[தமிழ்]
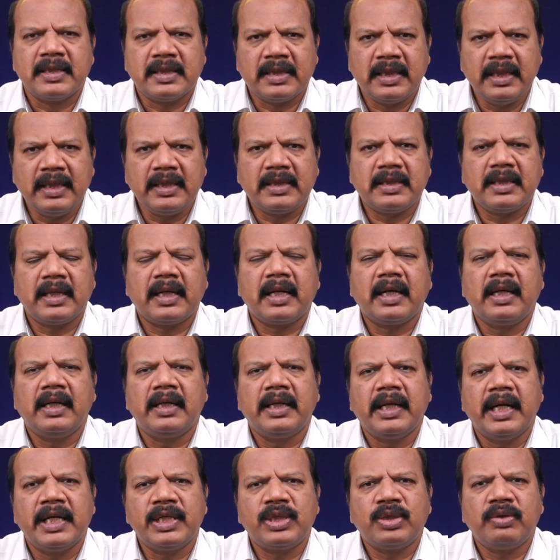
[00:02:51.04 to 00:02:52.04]

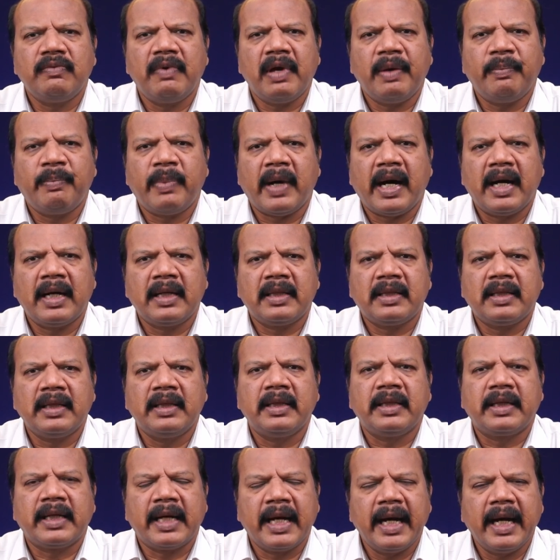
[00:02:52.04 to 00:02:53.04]
சீசர்கள் இயேசுவை
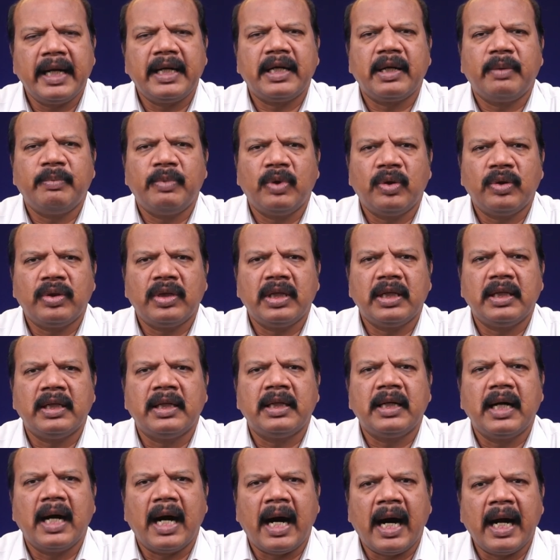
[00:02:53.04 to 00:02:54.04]
பார்த்து கேட்டபோது
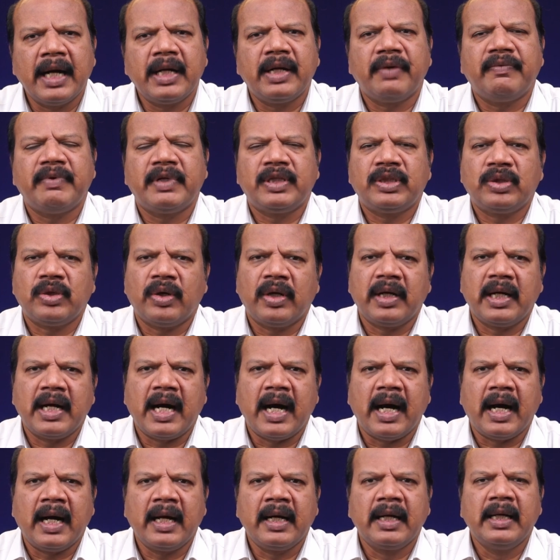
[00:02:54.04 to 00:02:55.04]
ஆண்டவர்
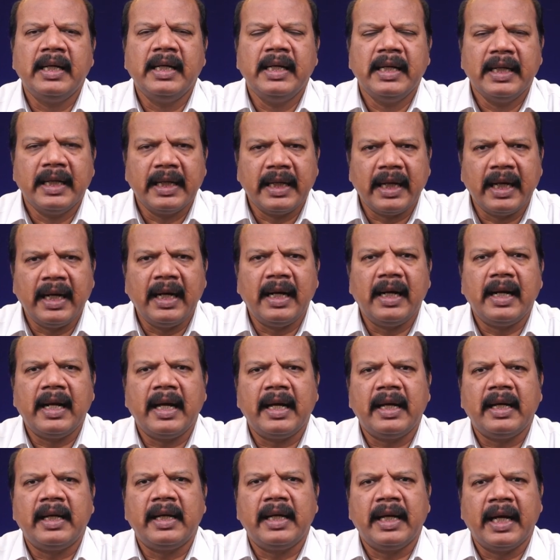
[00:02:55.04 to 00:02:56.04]
சொன்னார்
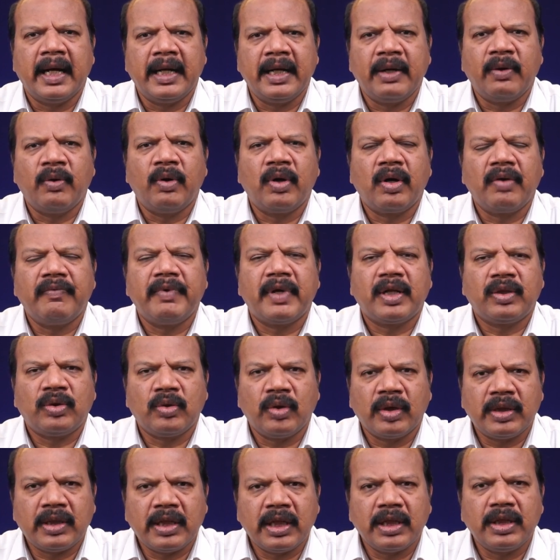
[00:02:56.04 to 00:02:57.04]
இல்லை என்னை ஒருவர்
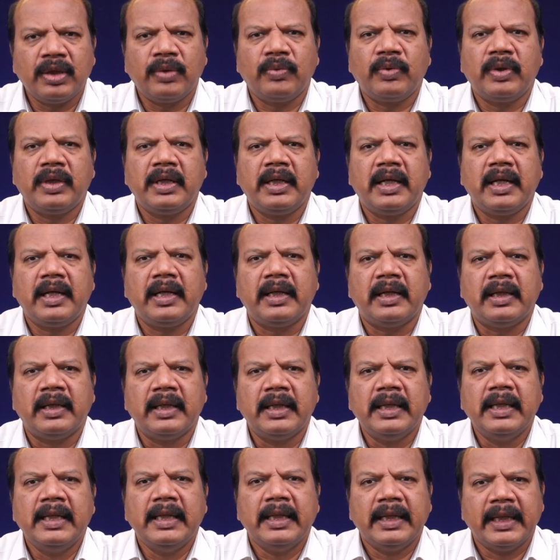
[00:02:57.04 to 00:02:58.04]
தொட்டது உண்டு
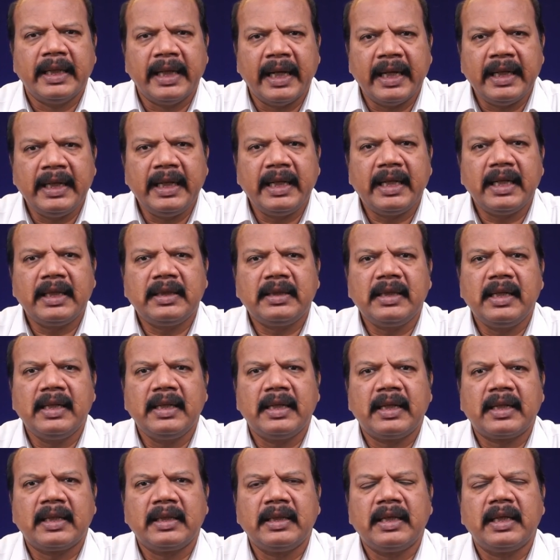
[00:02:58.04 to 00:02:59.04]

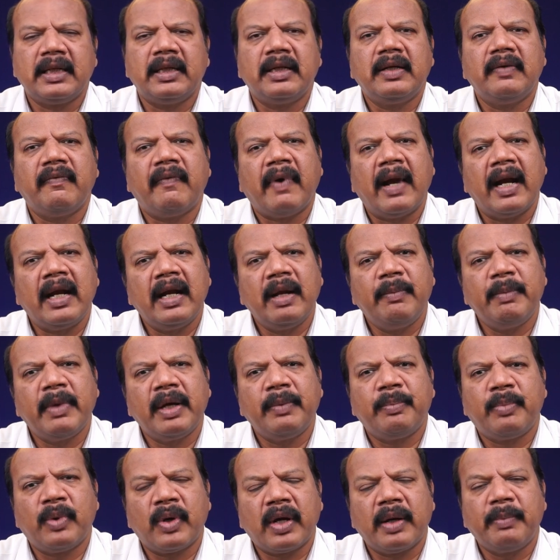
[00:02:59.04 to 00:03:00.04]
என்னிடத்தில் இருந்து
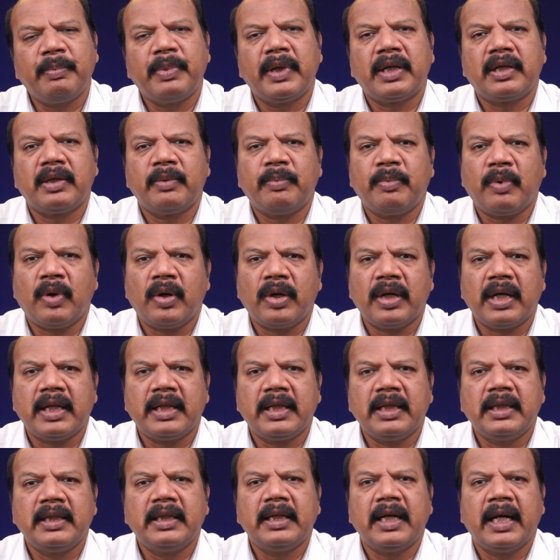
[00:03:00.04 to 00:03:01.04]
வல்லமை புறப்பட்டு
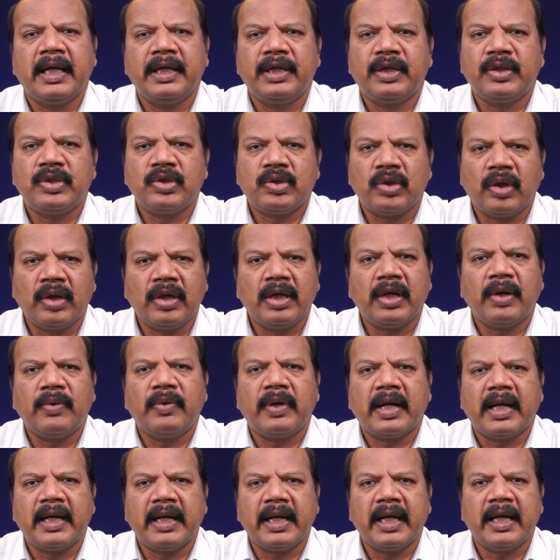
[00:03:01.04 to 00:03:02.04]
போனது என்று சொன்ன
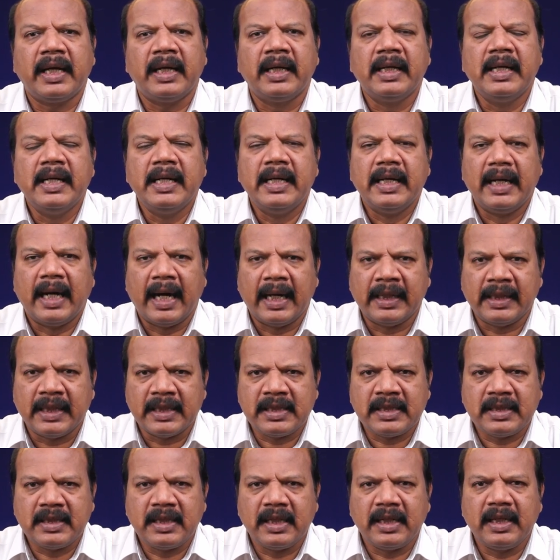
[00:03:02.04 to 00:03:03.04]
உடனே அந்த
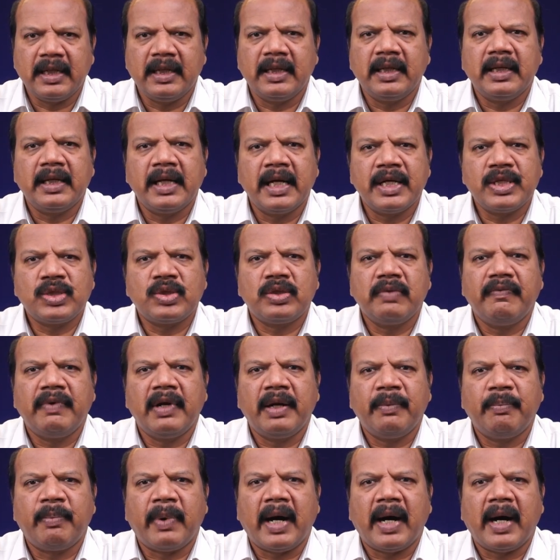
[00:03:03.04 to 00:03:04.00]
ஸ்திரீ இயேசுவின்